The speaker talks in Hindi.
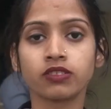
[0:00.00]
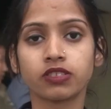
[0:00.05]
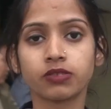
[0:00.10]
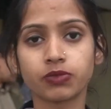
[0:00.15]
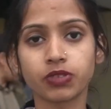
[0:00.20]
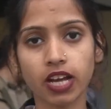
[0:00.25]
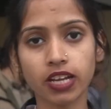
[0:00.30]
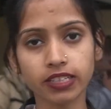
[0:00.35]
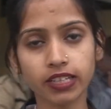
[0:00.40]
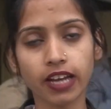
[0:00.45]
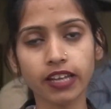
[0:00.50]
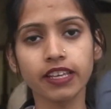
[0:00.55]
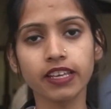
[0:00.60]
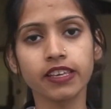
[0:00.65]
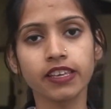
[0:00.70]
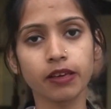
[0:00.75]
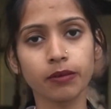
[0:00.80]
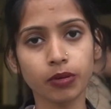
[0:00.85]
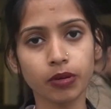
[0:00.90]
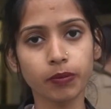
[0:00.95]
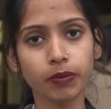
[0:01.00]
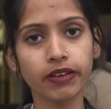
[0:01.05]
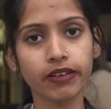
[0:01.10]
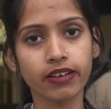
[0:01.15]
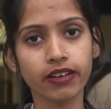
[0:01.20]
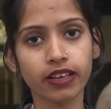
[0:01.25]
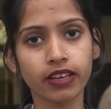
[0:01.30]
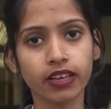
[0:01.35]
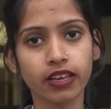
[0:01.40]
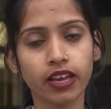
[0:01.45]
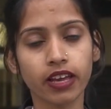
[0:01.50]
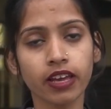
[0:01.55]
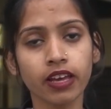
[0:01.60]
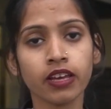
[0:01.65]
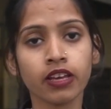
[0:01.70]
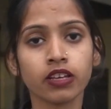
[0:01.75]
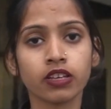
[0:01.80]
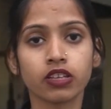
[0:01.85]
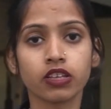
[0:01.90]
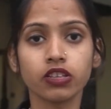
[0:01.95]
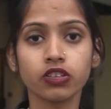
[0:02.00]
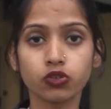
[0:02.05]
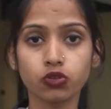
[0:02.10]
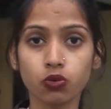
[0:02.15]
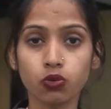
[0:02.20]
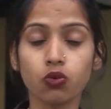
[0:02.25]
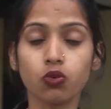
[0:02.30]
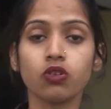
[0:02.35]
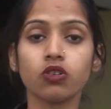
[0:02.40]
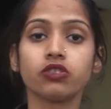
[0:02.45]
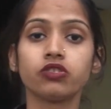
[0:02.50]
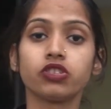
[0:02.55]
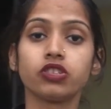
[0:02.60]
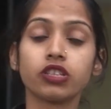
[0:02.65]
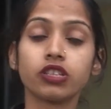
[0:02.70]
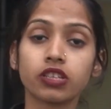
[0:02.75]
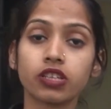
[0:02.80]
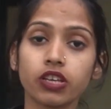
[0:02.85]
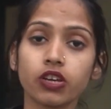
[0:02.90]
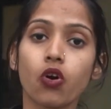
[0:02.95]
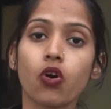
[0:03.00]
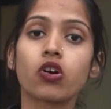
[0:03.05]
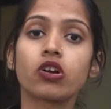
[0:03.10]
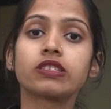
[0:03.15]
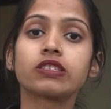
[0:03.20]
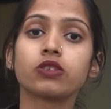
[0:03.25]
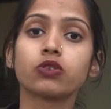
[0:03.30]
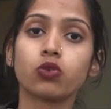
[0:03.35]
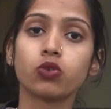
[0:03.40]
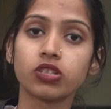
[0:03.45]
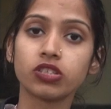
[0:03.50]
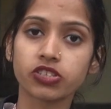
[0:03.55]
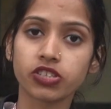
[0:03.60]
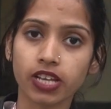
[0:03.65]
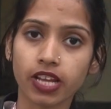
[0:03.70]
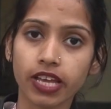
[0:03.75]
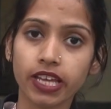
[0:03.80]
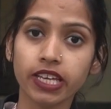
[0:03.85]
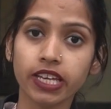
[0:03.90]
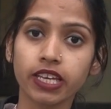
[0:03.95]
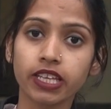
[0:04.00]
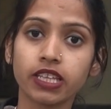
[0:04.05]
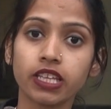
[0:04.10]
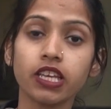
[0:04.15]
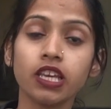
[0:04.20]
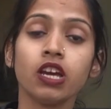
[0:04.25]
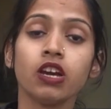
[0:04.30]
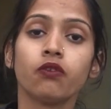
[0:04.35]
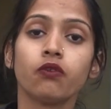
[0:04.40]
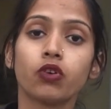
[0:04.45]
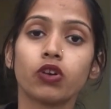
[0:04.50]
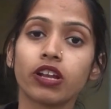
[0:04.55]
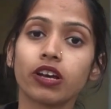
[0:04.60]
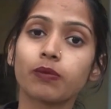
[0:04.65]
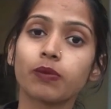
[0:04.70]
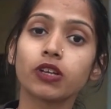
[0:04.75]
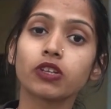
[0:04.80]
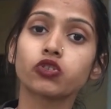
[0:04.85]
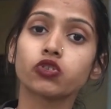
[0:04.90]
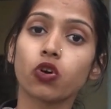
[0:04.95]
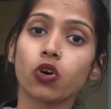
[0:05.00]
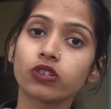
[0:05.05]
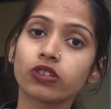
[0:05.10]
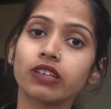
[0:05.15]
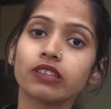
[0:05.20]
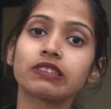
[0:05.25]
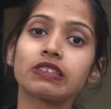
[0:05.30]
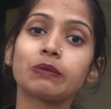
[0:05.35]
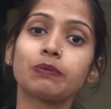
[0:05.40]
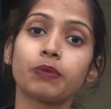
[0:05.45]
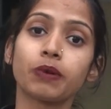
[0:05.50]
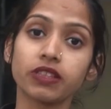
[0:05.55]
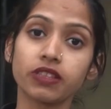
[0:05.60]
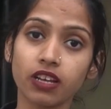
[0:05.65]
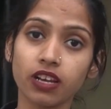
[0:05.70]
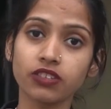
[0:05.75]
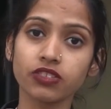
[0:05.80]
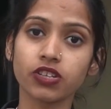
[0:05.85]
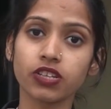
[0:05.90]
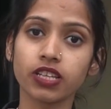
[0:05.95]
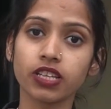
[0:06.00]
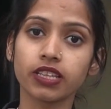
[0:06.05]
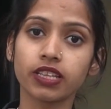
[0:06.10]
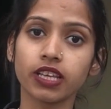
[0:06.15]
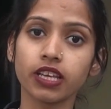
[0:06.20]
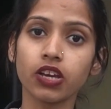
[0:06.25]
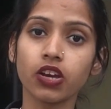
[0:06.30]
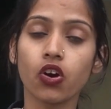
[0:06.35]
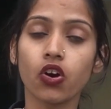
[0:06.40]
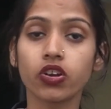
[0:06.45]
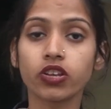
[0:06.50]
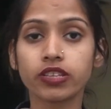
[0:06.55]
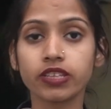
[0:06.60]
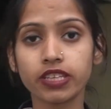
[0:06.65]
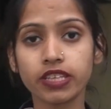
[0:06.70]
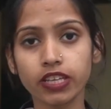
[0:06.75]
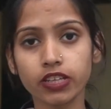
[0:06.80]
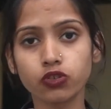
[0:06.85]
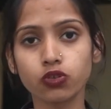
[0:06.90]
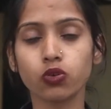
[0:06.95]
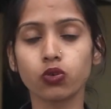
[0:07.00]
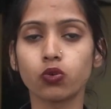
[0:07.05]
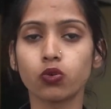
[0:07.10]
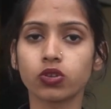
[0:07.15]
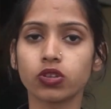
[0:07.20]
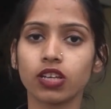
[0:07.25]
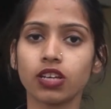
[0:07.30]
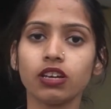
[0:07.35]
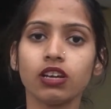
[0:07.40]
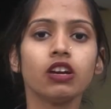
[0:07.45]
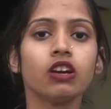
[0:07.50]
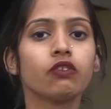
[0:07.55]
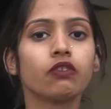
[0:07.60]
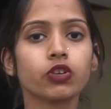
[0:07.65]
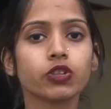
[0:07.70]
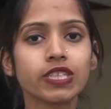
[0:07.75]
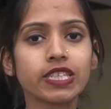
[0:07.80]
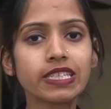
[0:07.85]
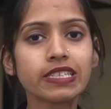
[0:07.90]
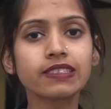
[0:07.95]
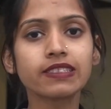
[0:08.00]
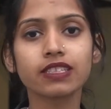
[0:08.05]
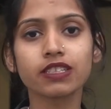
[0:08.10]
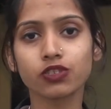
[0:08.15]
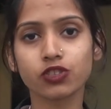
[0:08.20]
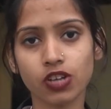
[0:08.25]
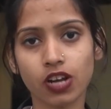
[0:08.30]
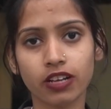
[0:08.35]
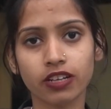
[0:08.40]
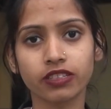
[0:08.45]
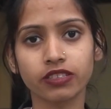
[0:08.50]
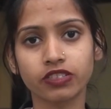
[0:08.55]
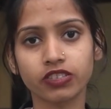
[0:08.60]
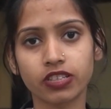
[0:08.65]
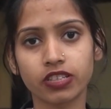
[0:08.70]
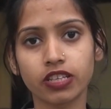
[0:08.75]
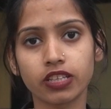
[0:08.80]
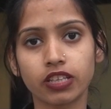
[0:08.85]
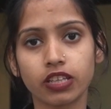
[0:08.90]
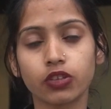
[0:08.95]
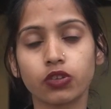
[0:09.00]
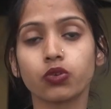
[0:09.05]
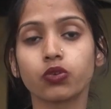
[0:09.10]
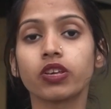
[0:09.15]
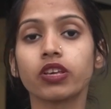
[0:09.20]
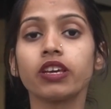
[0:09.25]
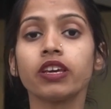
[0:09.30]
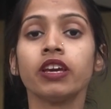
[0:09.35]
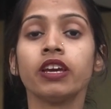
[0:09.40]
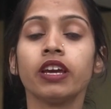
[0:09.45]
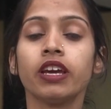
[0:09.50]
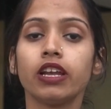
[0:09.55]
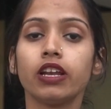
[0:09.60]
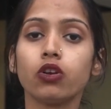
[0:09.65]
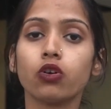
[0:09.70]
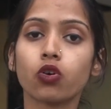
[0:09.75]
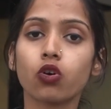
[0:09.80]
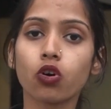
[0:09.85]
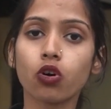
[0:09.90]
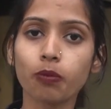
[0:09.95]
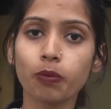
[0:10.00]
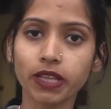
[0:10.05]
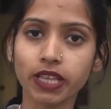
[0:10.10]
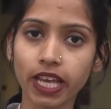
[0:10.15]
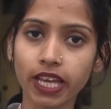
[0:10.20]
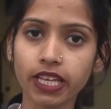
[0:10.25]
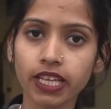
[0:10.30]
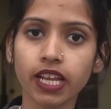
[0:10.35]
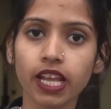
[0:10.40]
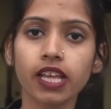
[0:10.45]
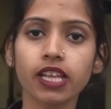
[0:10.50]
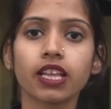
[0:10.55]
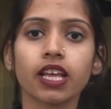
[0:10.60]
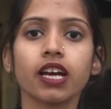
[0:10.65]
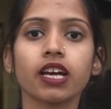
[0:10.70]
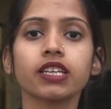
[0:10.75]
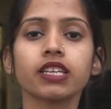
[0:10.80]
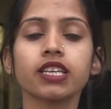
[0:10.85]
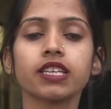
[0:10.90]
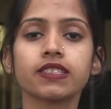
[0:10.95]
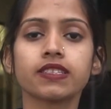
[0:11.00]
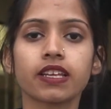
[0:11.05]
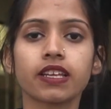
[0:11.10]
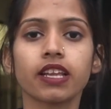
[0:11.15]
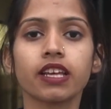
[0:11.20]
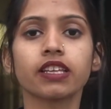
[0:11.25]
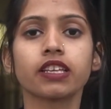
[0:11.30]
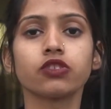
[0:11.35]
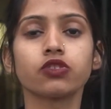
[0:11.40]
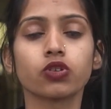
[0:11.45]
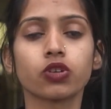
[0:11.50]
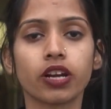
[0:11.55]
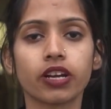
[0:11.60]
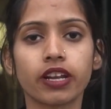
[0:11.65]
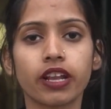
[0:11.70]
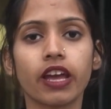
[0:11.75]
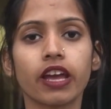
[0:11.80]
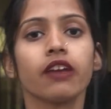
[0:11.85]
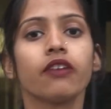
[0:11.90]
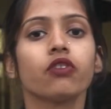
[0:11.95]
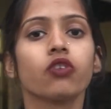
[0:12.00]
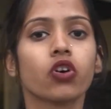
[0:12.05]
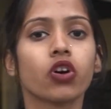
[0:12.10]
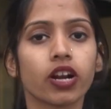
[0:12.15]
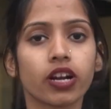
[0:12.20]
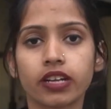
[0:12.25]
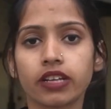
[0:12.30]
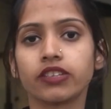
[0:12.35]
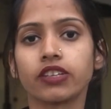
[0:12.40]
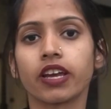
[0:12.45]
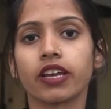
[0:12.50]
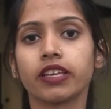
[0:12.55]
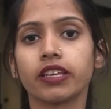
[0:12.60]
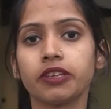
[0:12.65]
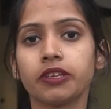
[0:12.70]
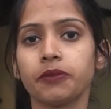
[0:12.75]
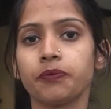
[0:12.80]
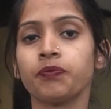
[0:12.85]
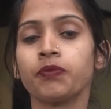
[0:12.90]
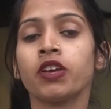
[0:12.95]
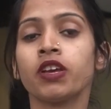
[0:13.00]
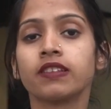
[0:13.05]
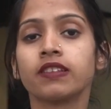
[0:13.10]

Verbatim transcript: जो जानकारी ये भी मिल रही है कि जो जिनकी ओर से गोली चलाई गई थी वो लगभग चौदह से पंद्रह जने थे और ये जो लोग थे वो तीन से चार जने थे क्योंकि इन लोगों को पता ही नहीं था कि इस तरह की जो घटना है वो घट जाएगी